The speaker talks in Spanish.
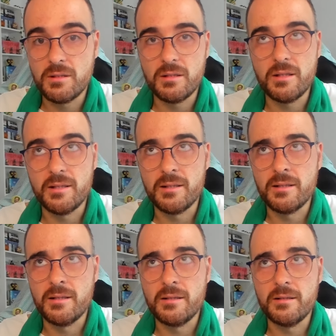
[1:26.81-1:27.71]
el,
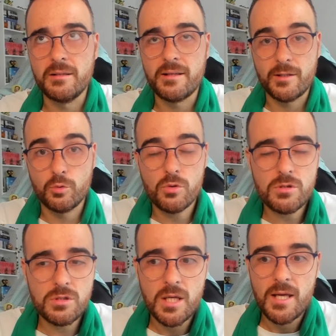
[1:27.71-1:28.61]
el,
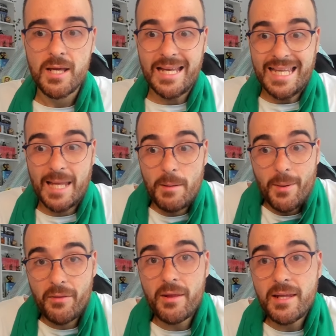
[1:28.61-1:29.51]
Returns, que me
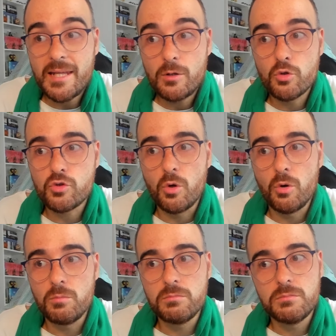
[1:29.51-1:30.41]
parece
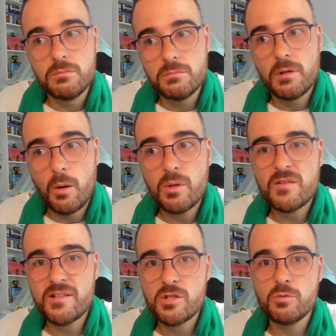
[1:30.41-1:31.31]
incluso algunas
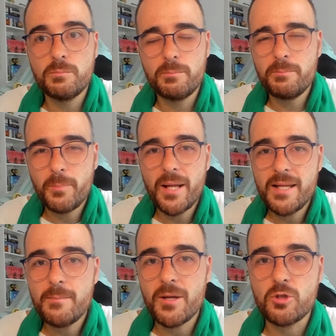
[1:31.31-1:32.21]
fases un
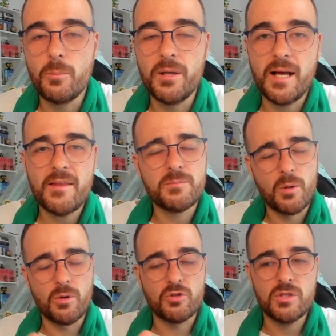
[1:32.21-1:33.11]
pelín más complicadas, pero
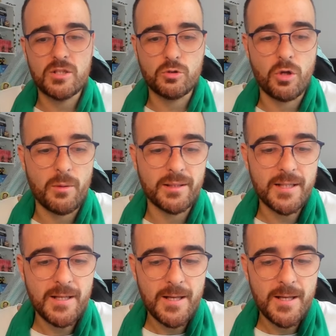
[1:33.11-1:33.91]
bueno, eso ya es otro debate.